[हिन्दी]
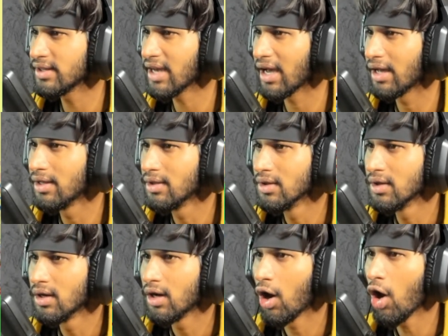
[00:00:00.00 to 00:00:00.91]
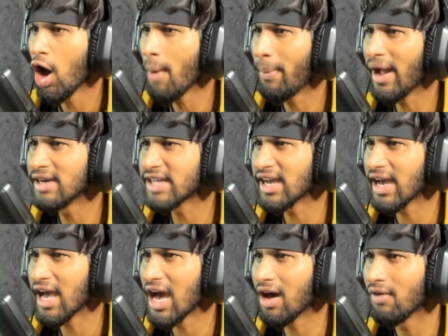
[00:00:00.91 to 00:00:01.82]
ठीक है ओ बेटे
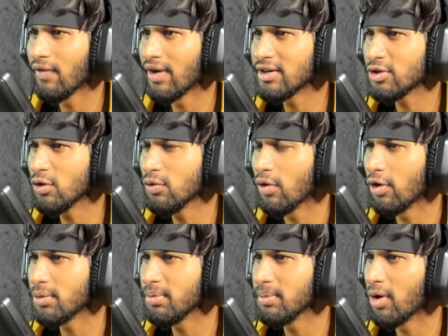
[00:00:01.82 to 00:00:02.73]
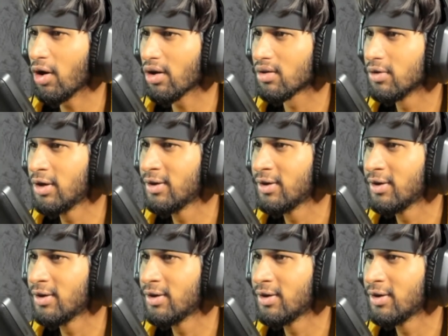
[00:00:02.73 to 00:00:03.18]
गया वट यू वॉन्ट बी मोर